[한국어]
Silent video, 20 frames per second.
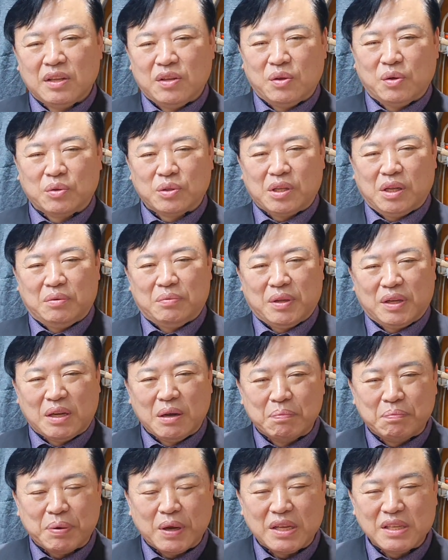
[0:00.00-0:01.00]
용띠는
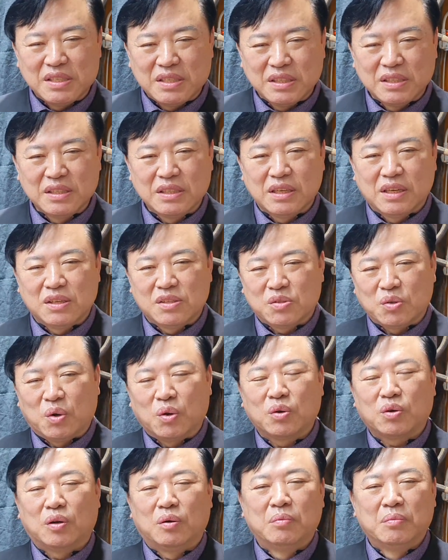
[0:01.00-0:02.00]
급한 성질을
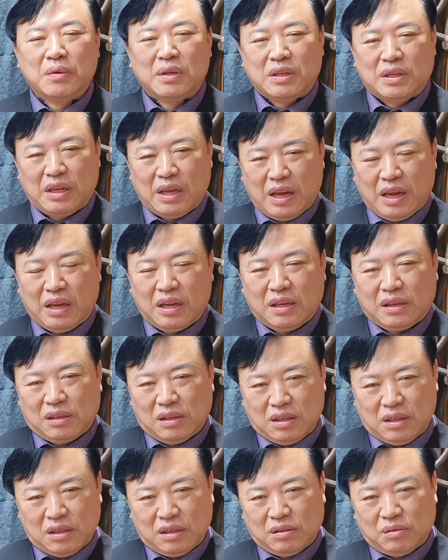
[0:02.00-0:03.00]
조금 예
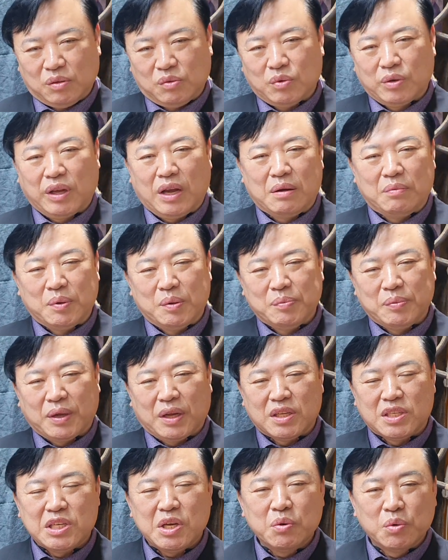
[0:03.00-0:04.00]
어, 우리가 뭐 뭡니까
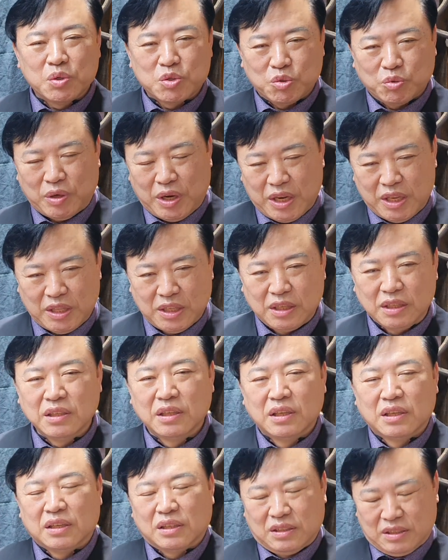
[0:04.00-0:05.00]
채울 수가 있는
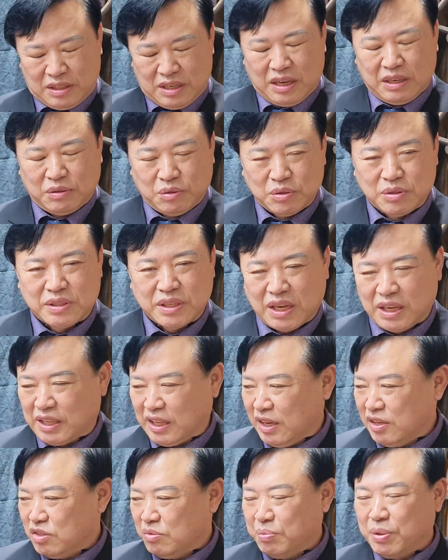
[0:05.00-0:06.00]
그러한 운세가
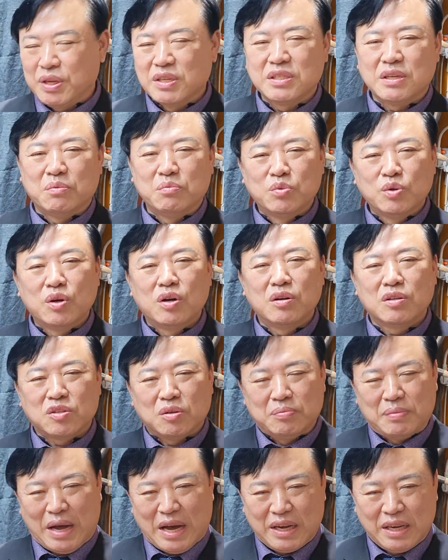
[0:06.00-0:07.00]
되겠죠. 평소에 물을 좀
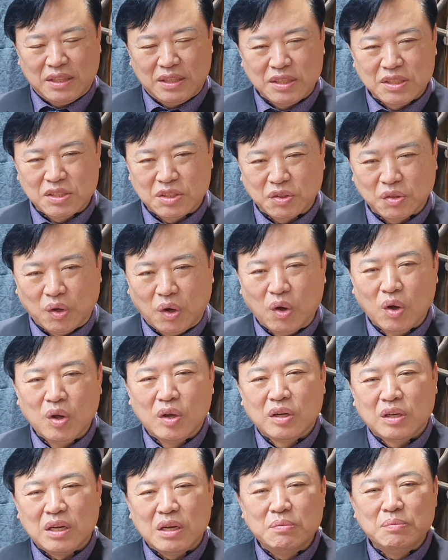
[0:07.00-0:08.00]
많이 드시고
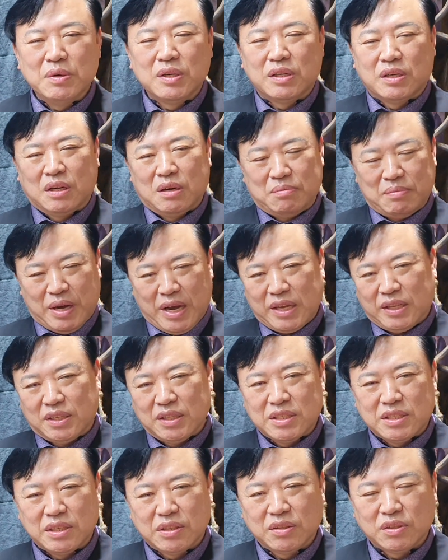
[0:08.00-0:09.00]
검은 거를 많이
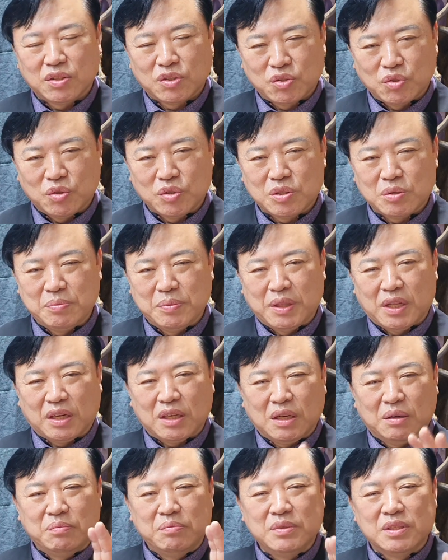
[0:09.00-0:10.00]
드시는 것도 좋습니다.
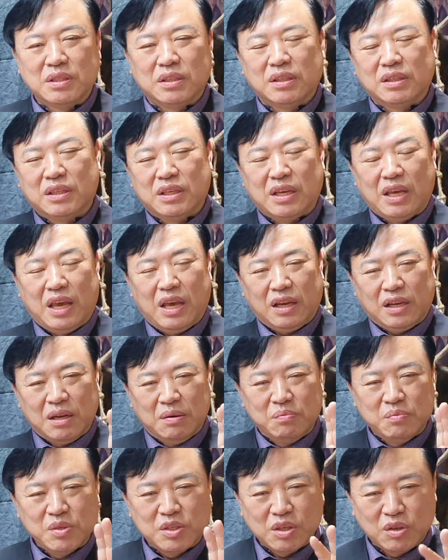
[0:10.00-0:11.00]
검정깨,
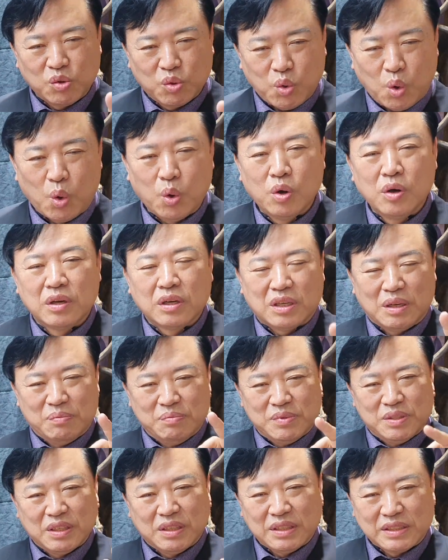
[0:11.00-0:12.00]
검정콩,
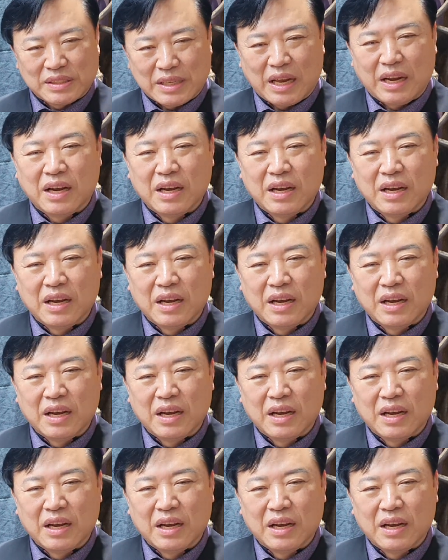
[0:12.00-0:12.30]
검정살